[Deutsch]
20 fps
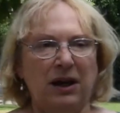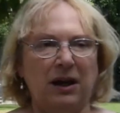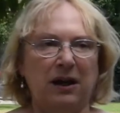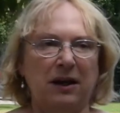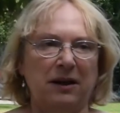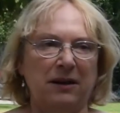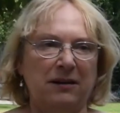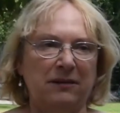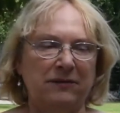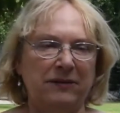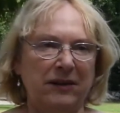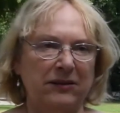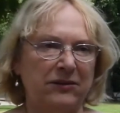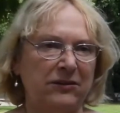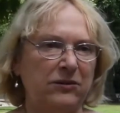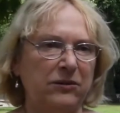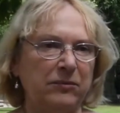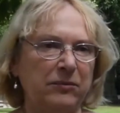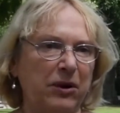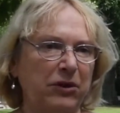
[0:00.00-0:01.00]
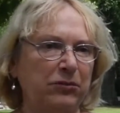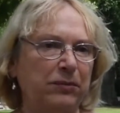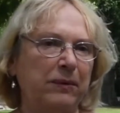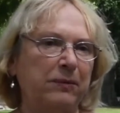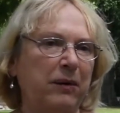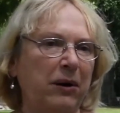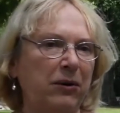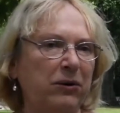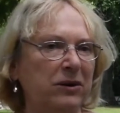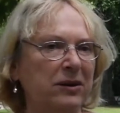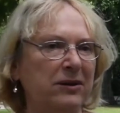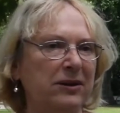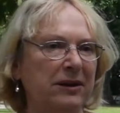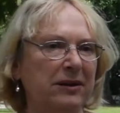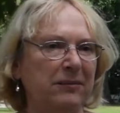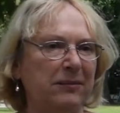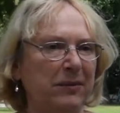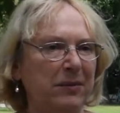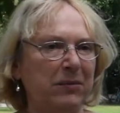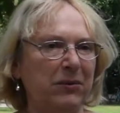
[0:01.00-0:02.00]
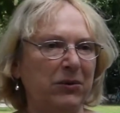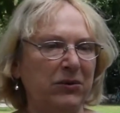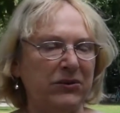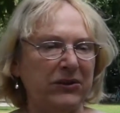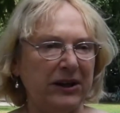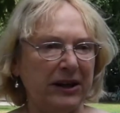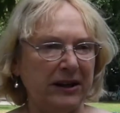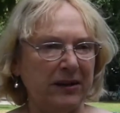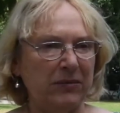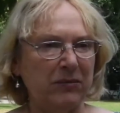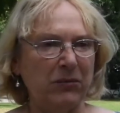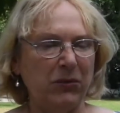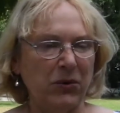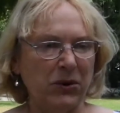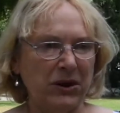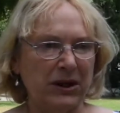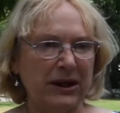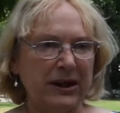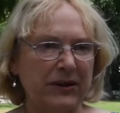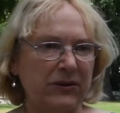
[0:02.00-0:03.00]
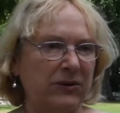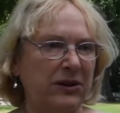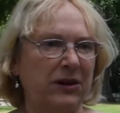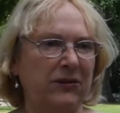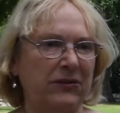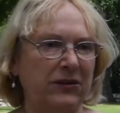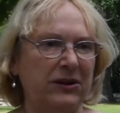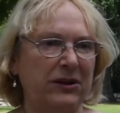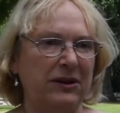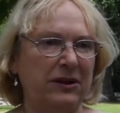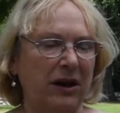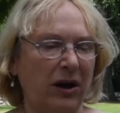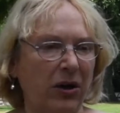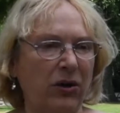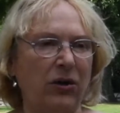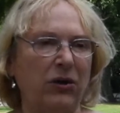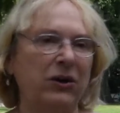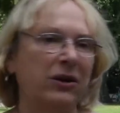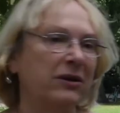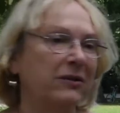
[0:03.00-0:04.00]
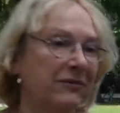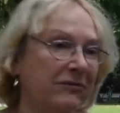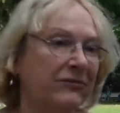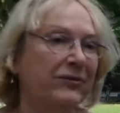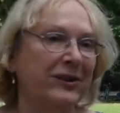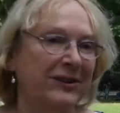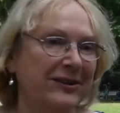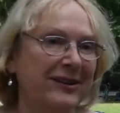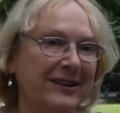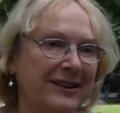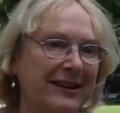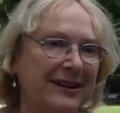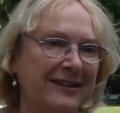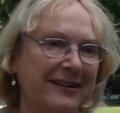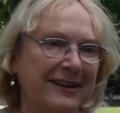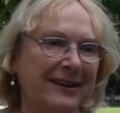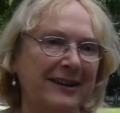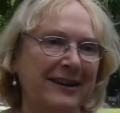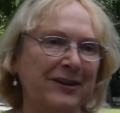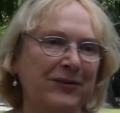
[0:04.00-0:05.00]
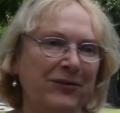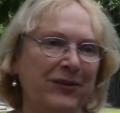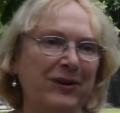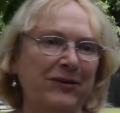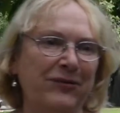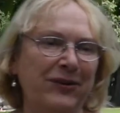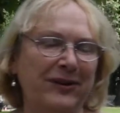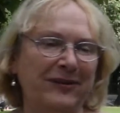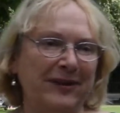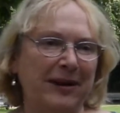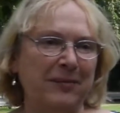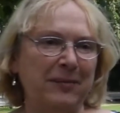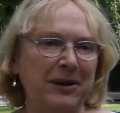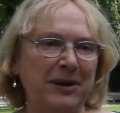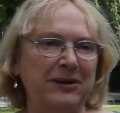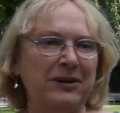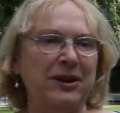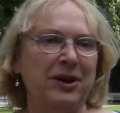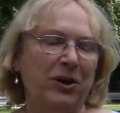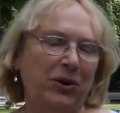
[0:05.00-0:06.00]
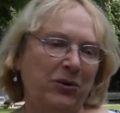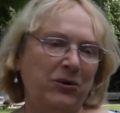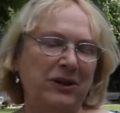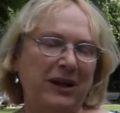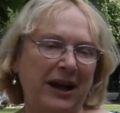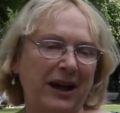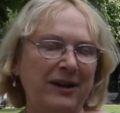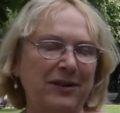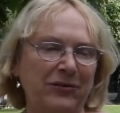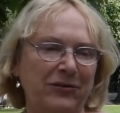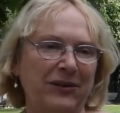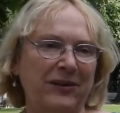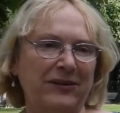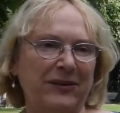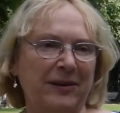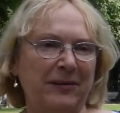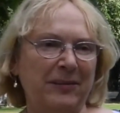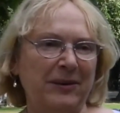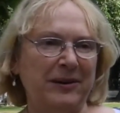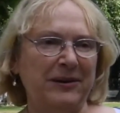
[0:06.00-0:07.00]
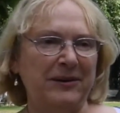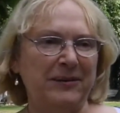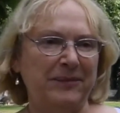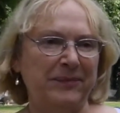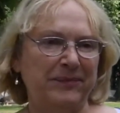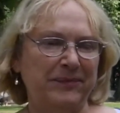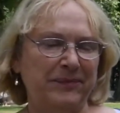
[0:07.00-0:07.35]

Ähm, das ist zum Beispiel bei uns in den Bibliotheken möglich und da wird auch wird sich tatsächlich viel versammelt und gerne versammelt.